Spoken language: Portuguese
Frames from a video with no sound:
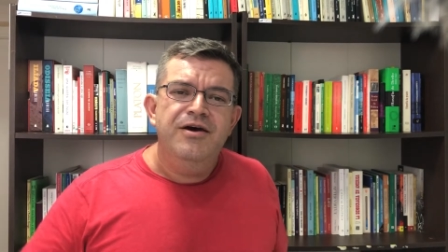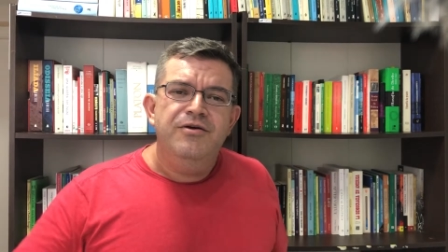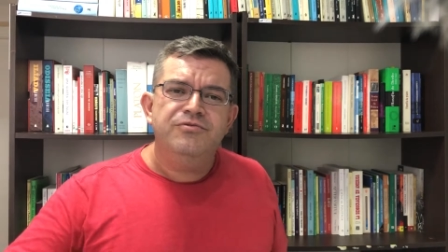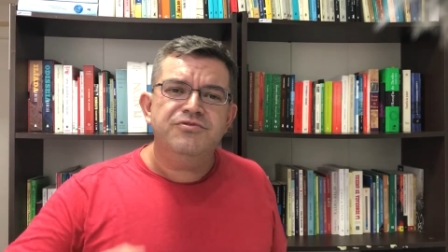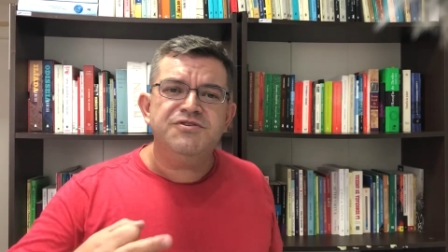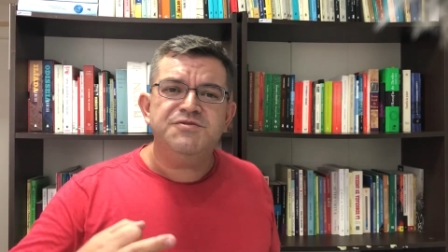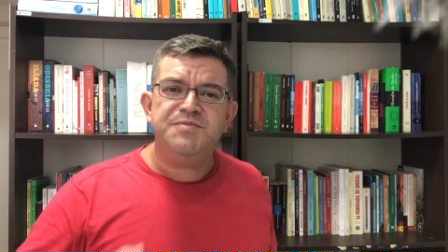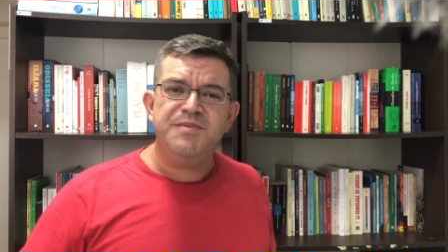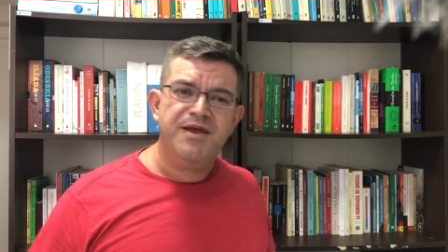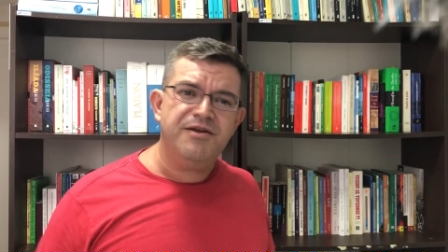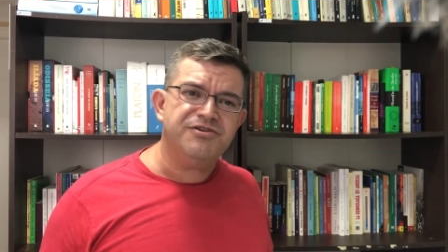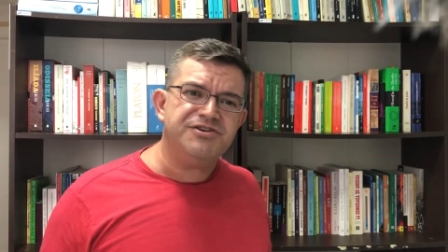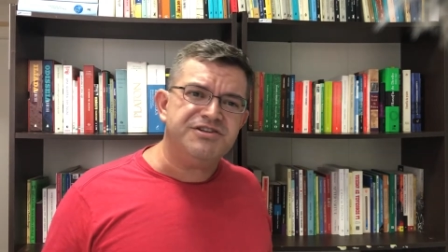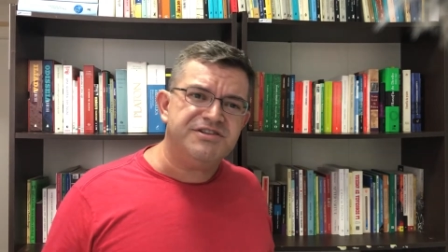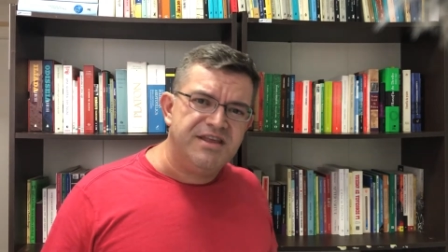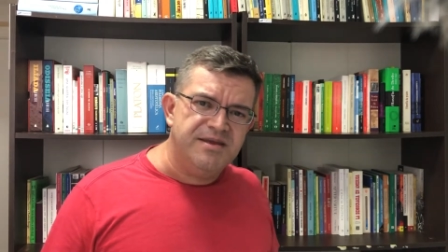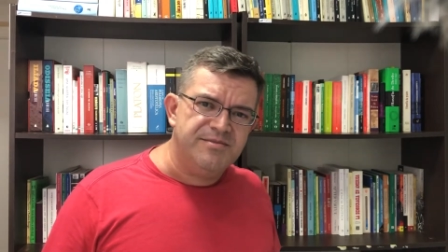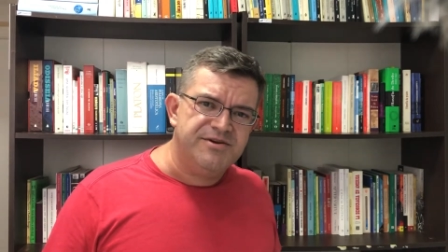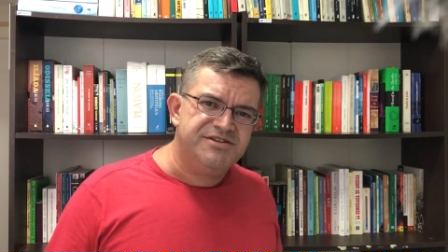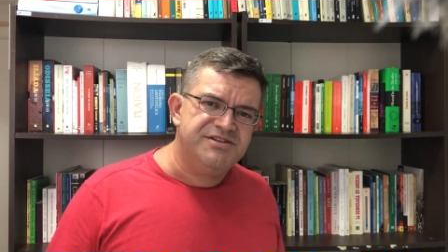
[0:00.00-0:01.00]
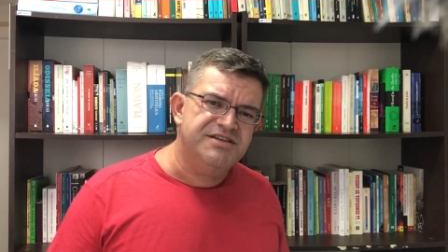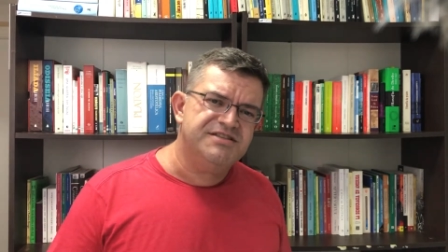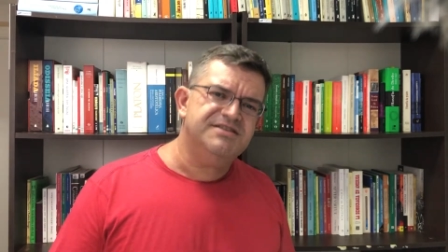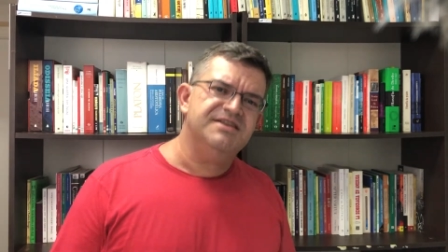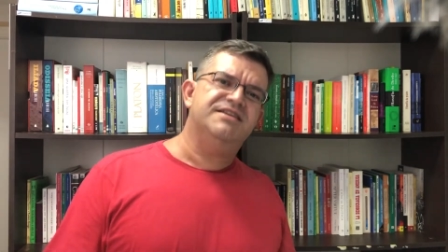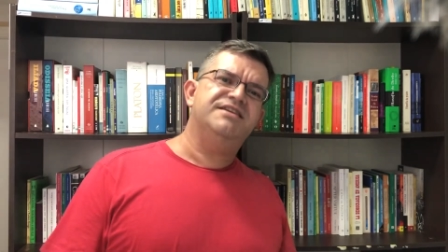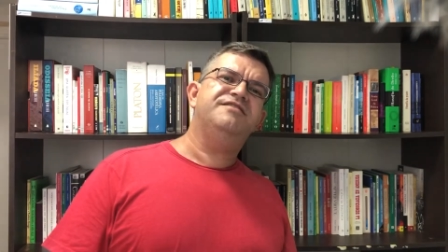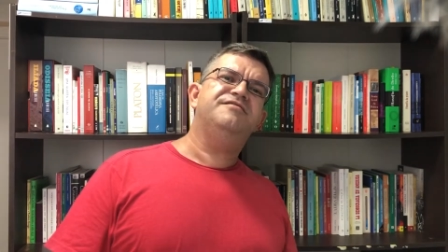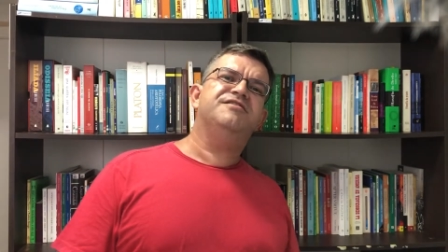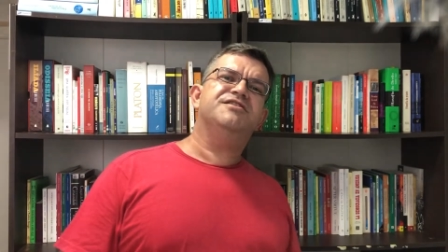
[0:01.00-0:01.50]
um dos primeiros temas
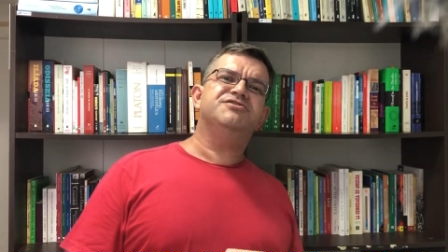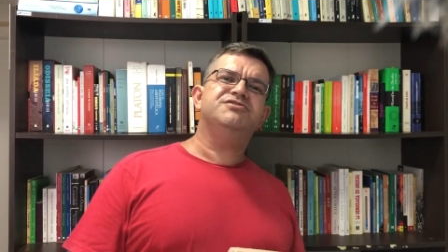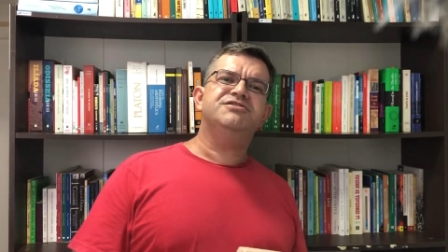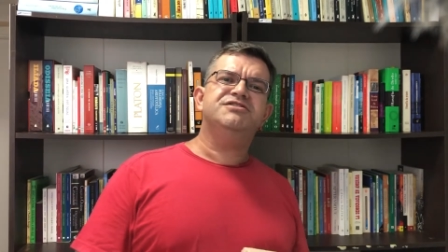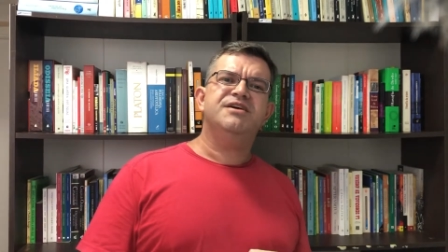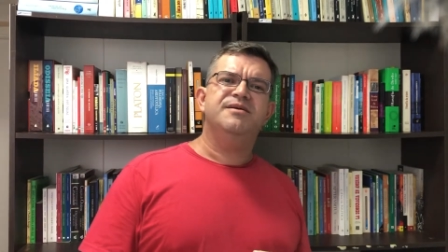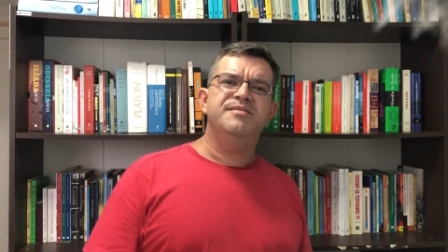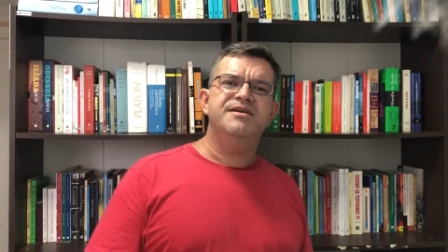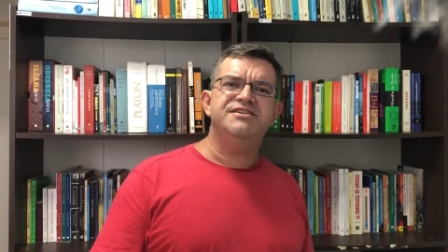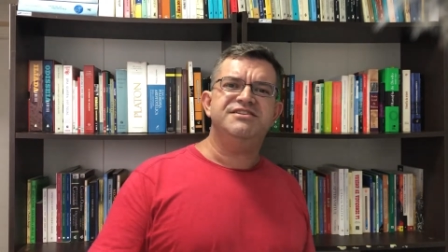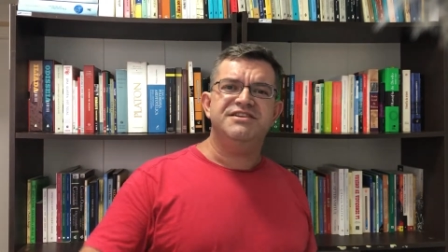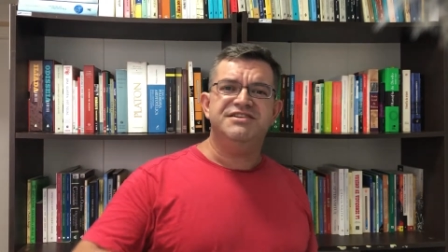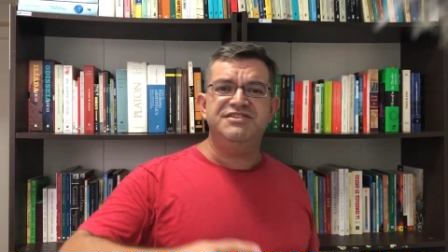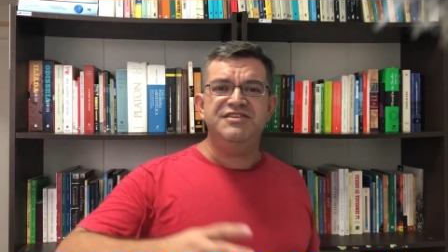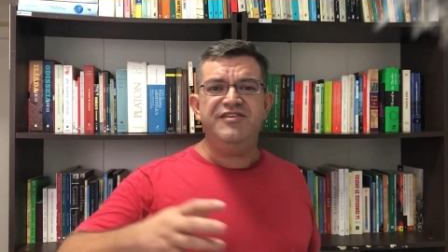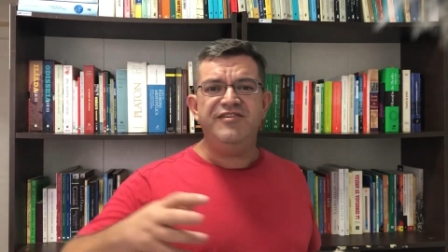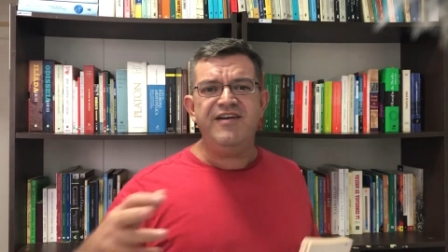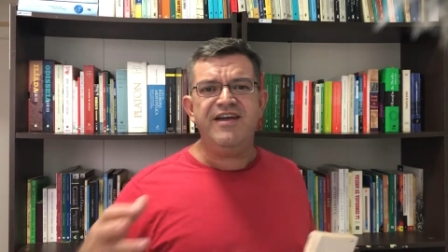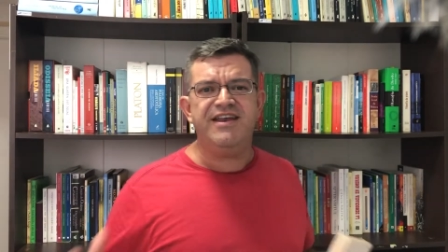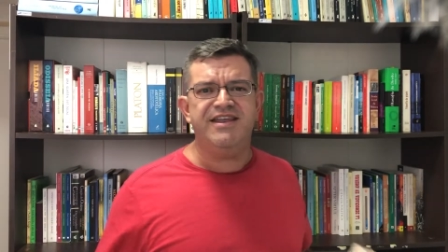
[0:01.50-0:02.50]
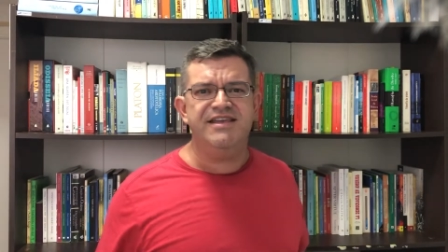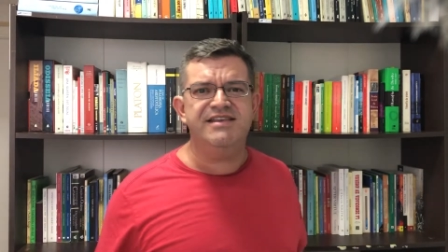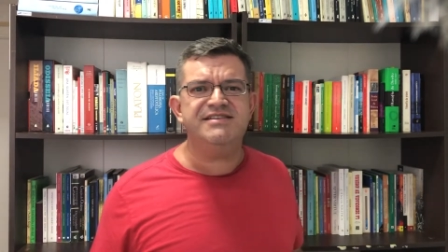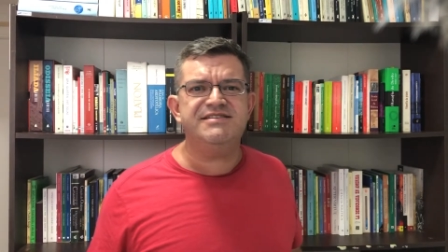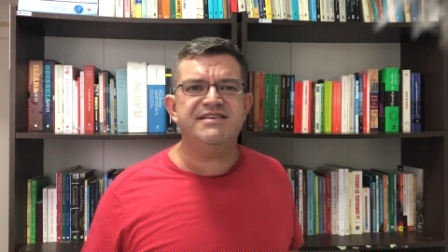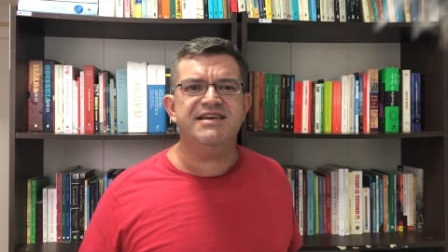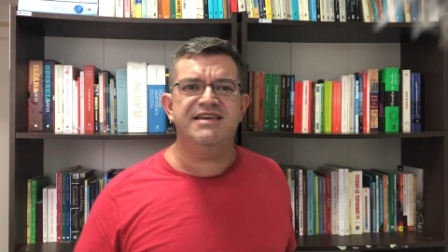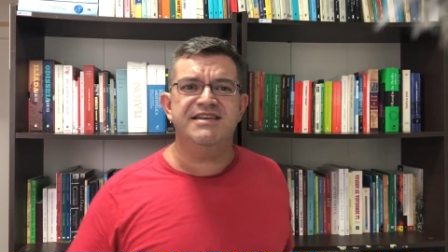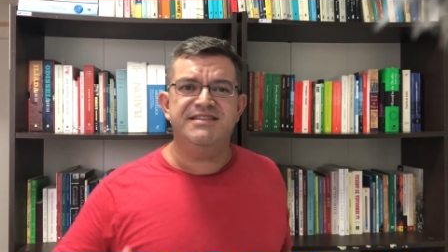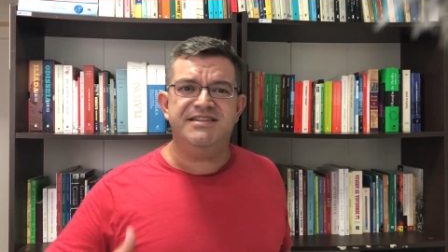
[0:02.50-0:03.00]
desse livro é justamente a
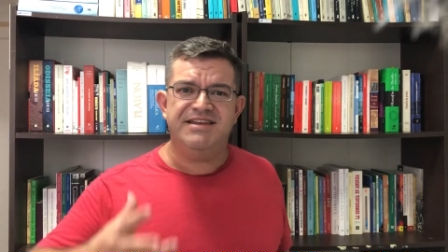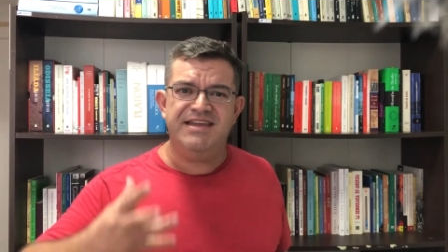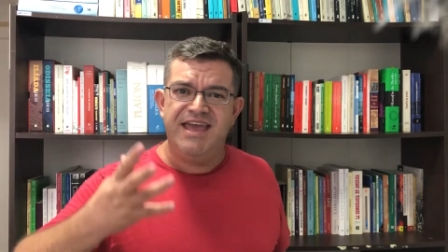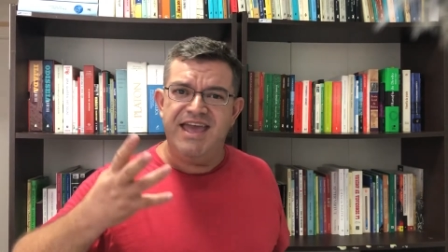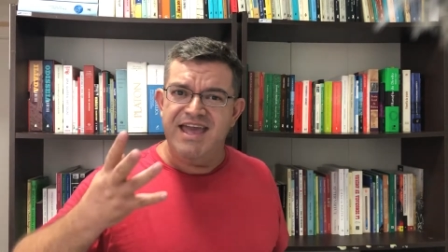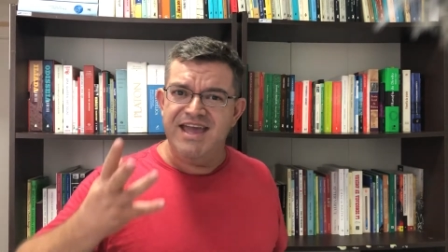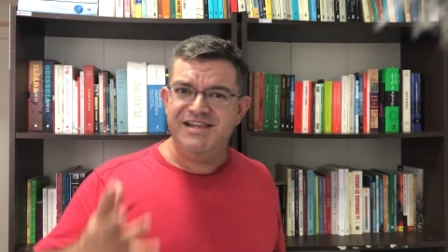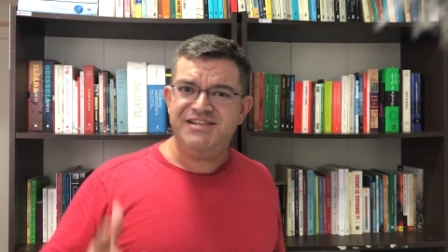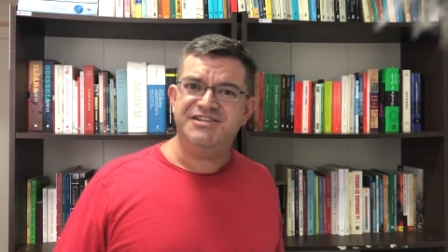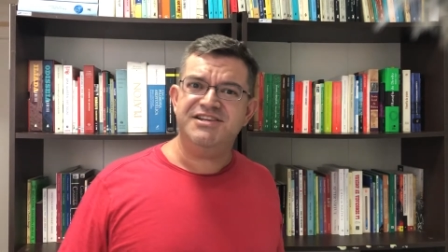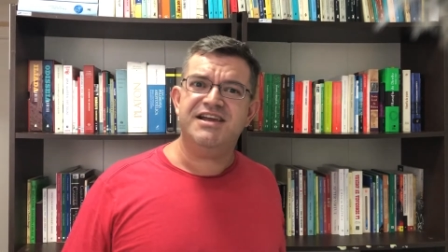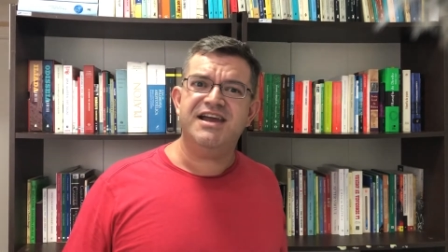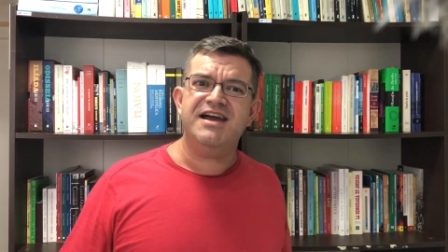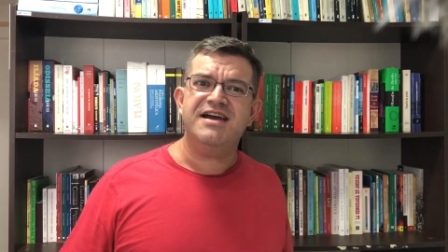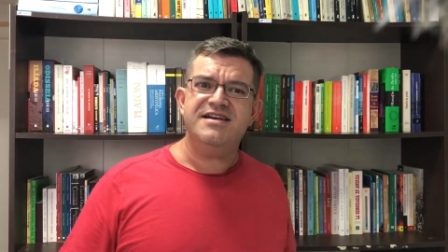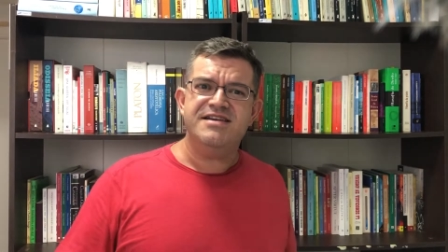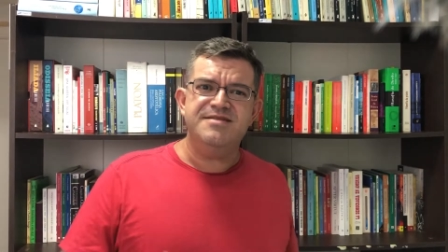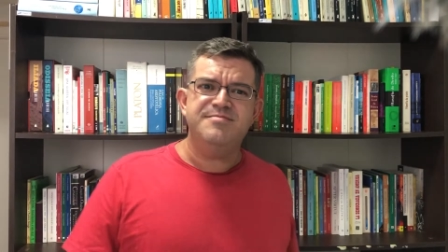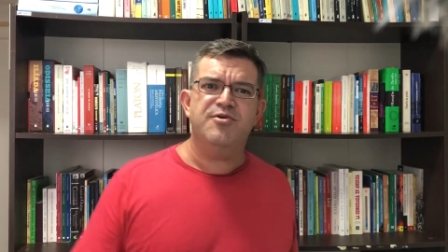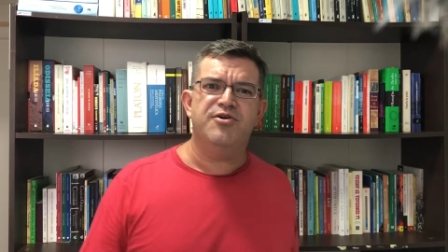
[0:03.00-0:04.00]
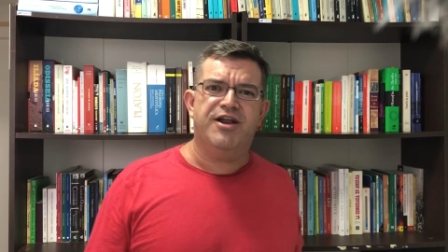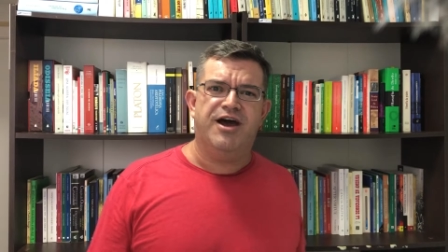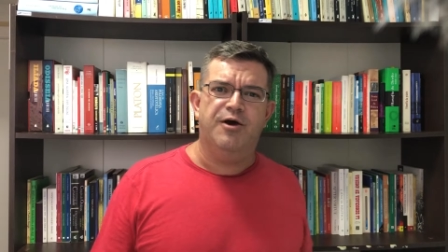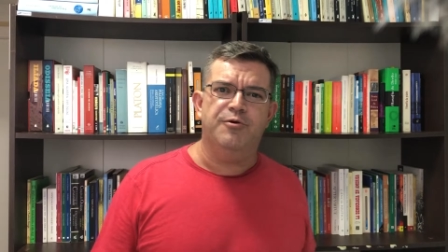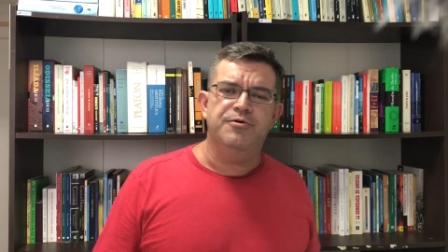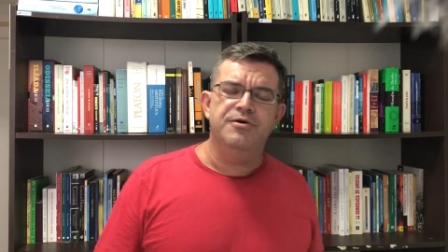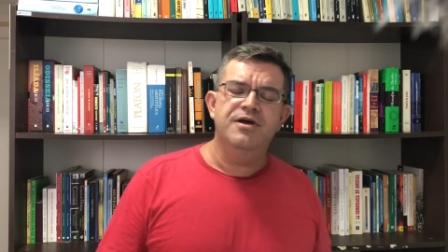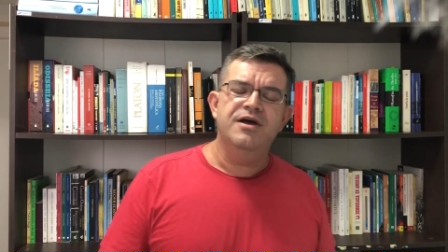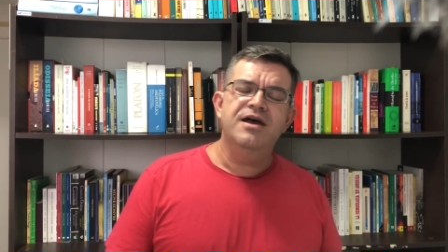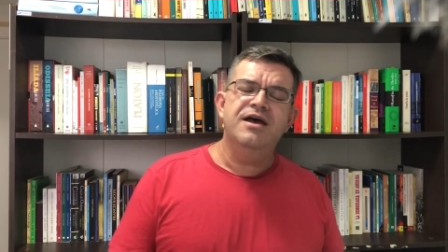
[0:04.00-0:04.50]
diferença entre ética e
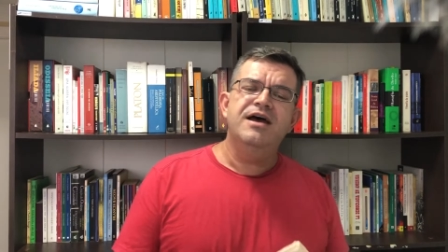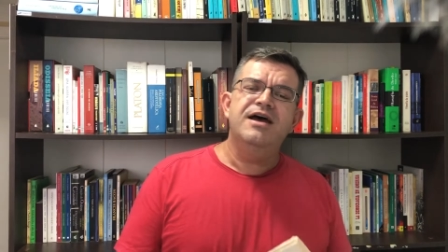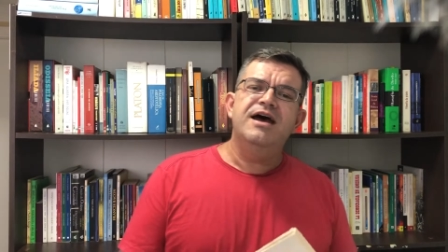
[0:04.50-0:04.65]
moral.